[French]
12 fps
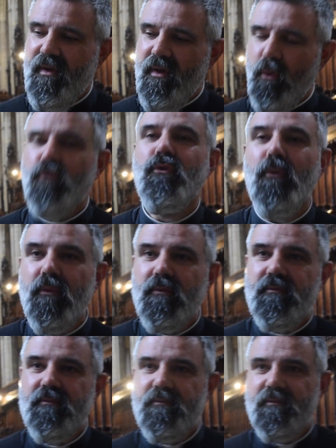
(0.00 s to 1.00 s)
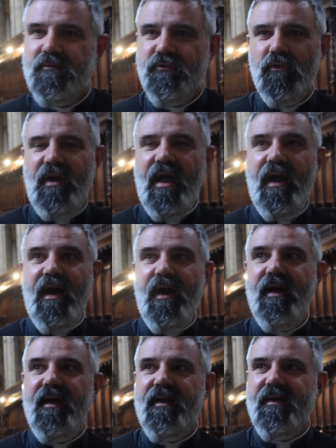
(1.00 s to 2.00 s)
au nom de la,
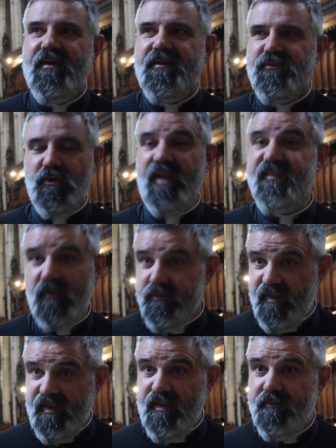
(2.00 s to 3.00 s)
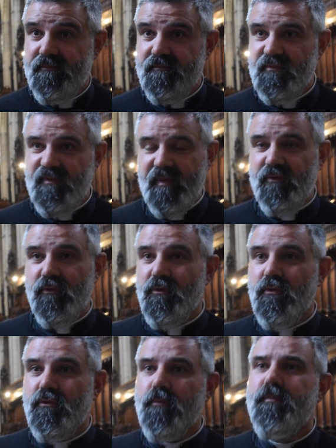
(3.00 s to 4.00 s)
de la santé, de, de,
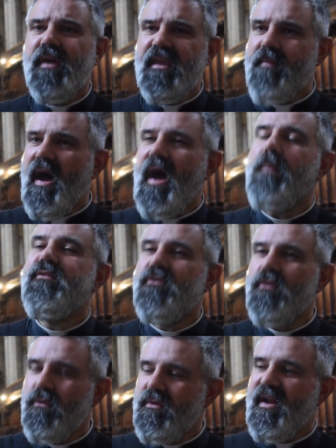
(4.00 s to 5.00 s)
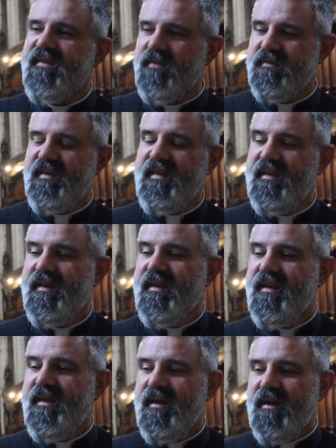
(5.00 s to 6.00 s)
prime absolu de la santé,
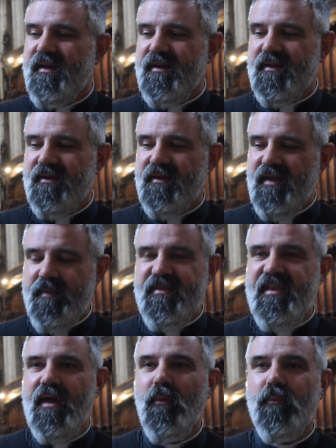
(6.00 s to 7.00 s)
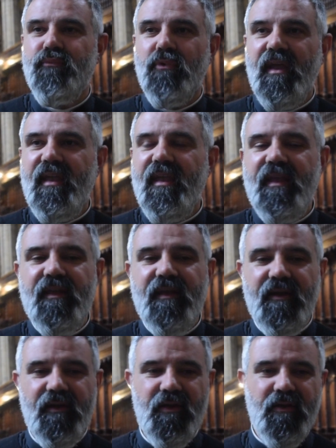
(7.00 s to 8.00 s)
euh, eh bien, on pourrait
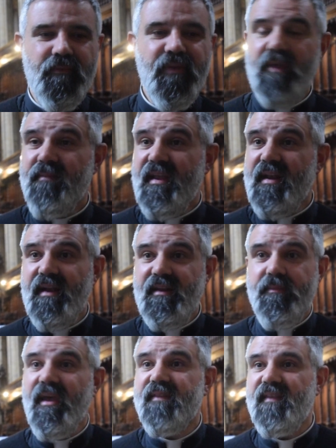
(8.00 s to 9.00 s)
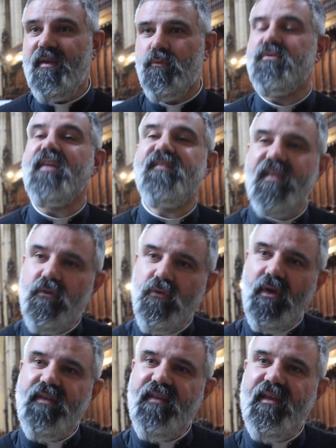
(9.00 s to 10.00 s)
brimer la liberté. Au nom de la
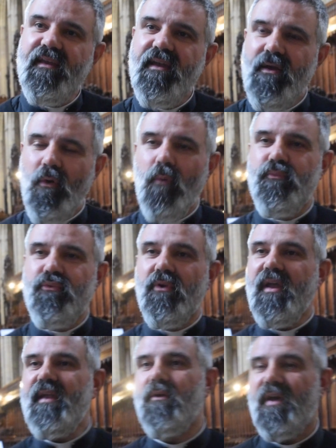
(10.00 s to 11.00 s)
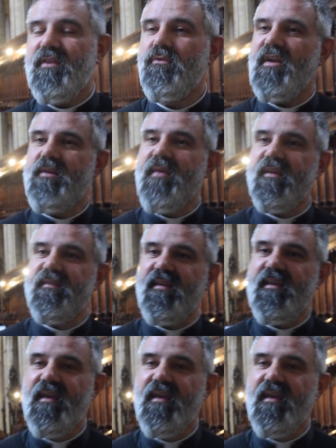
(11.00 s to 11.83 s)
sécurité, on pourrait réduire la liberté.